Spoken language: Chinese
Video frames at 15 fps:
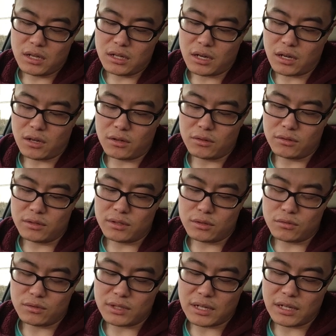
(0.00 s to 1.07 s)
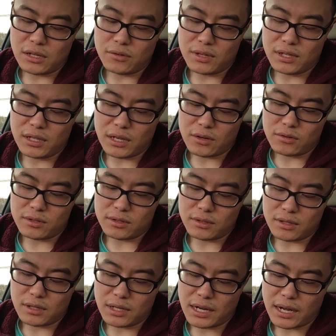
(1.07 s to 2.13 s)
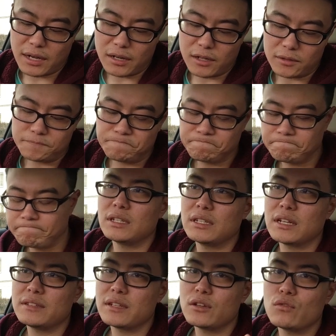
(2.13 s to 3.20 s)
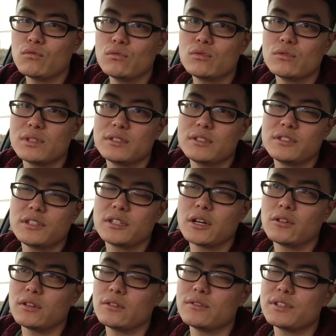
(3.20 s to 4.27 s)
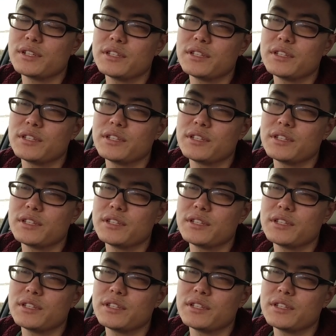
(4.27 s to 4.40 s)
然后似乎在六一年有一次更改哈。大家在用无国籍这套理论